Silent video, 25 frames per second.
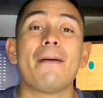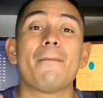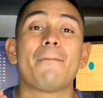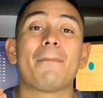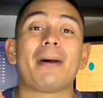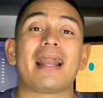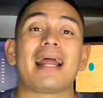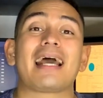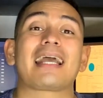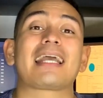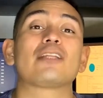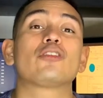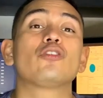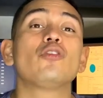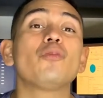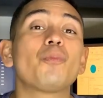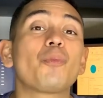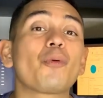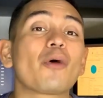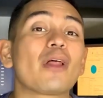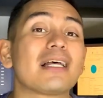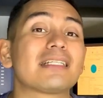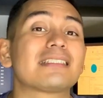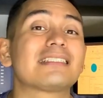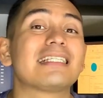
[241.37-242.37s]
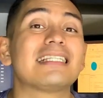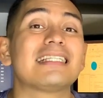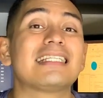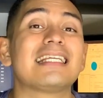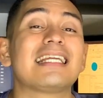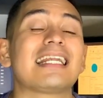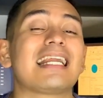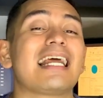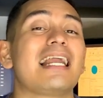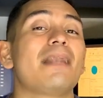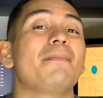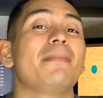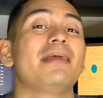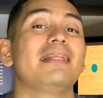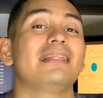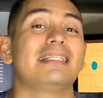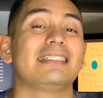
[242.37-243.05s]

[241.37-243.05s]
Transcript: para que tú puedas sentir realmente